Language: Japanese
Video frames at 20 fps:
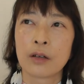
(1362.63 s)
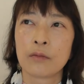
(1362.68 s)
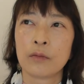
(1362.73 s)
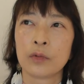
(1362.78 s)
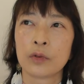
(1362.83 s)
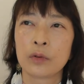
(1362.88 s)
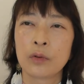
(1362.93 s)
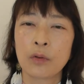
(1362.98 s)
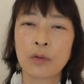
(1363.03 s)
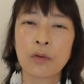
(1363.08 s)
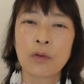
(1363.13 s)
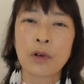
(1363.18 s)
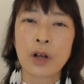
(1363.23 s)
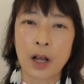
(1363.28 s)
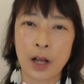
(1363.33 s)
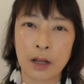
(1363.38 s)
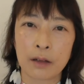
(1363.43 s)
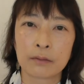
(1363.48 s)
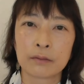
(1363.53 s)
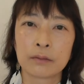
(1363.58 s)
もうどこ
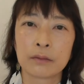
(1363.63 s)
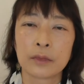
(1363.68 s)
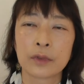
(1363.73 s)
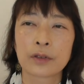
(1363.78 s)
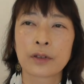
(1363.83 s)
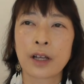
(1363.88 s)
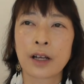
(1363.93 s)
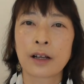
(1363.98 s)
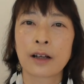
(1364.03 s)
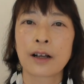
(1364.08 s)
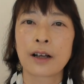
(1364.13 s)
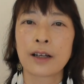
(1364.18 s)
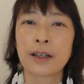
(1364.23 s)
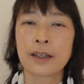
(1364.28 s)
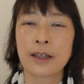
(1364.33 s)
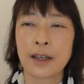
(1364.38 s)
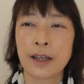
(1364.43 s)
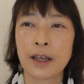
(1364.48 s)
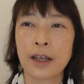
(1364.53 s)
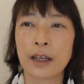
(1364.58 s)
かの段
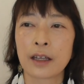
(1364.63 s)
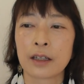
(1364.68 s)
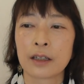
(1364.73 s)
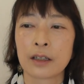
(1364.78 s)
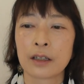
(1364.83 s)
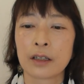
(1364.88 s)
階で